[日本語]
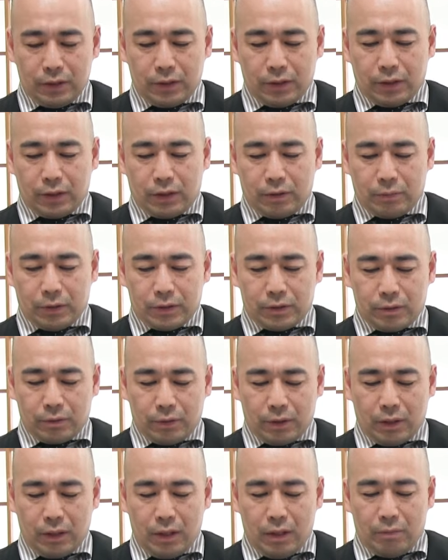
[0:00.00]
出てきます
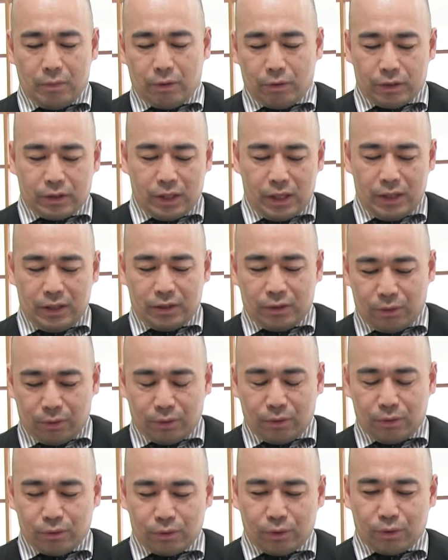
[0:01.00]
よね。まあ、これ戦
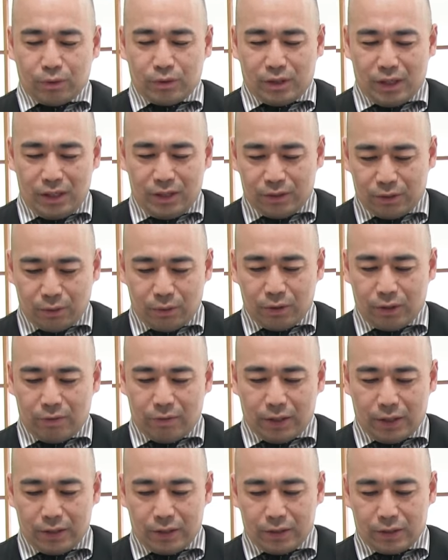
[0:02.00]
争と嘘、戦争で
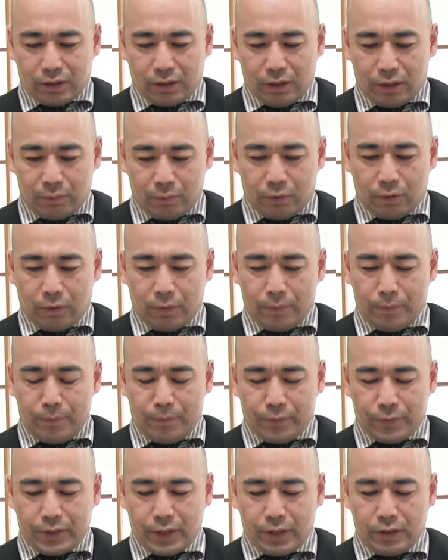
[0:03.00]
はないんですけれども、
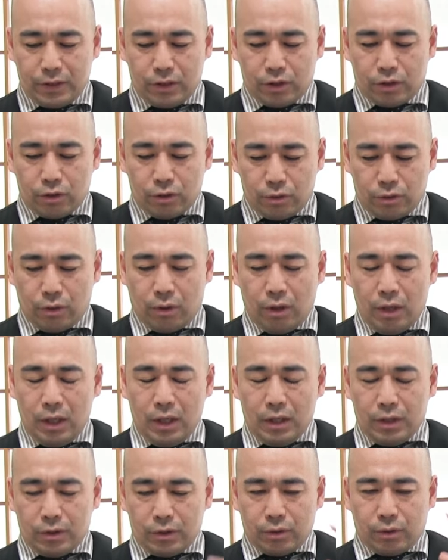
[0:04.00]
戦時中の
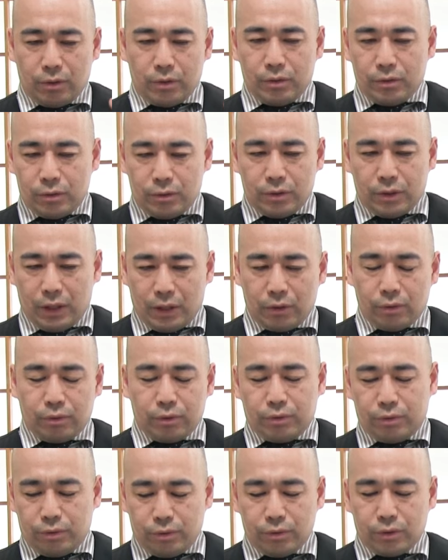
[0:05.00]
そういう、あの、
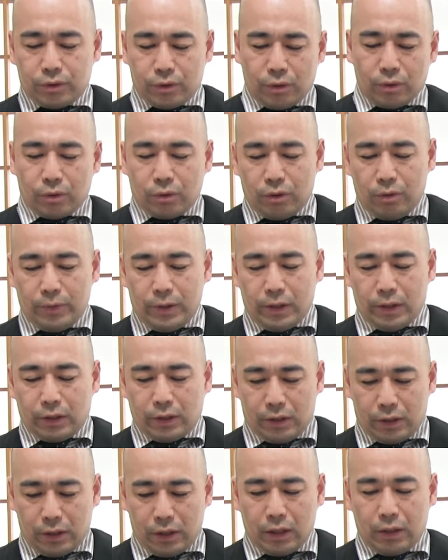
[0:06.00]
風潮という意味では
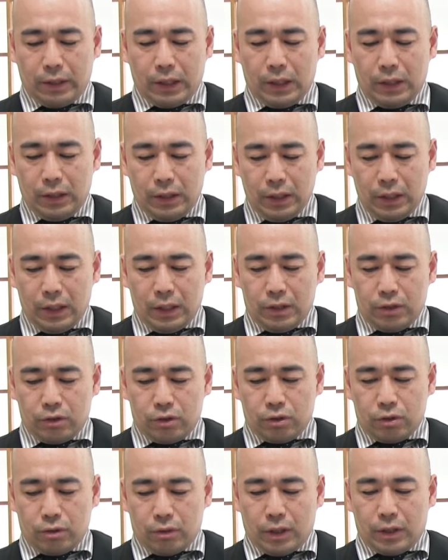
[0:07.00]
大変やはり
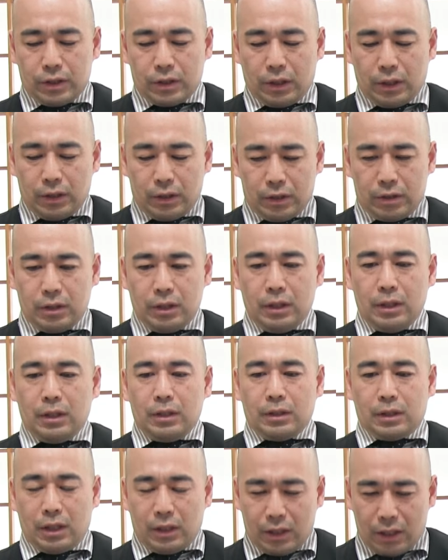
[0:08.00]
重要なな事件です。
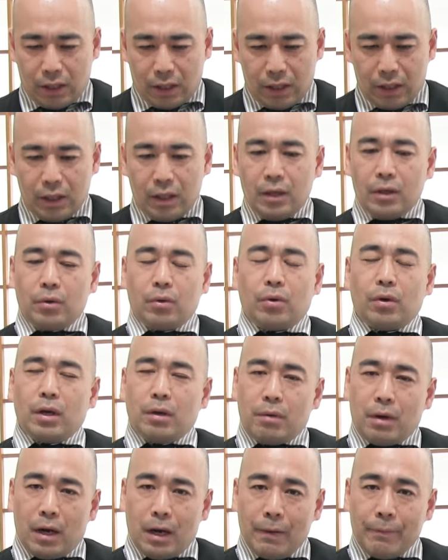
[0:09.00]
ただ、こ
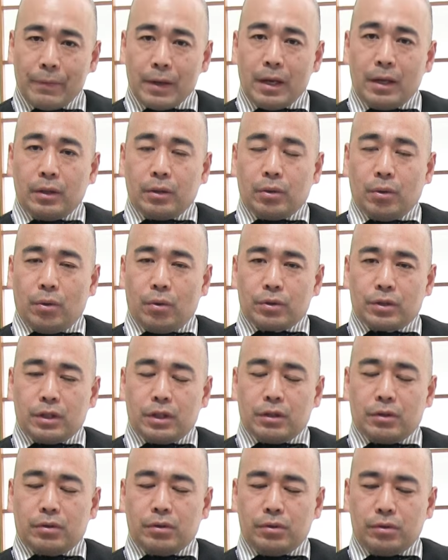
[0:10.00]
れは当
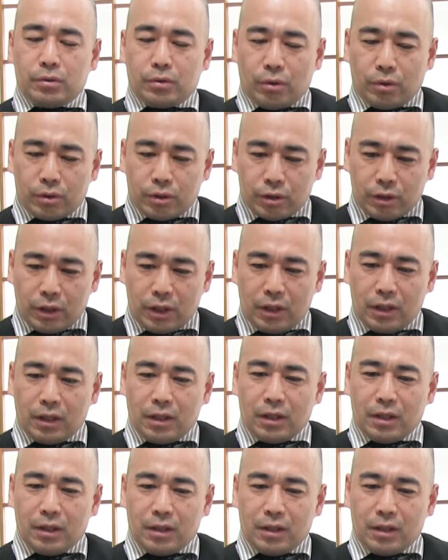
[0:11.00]
時軍国主義、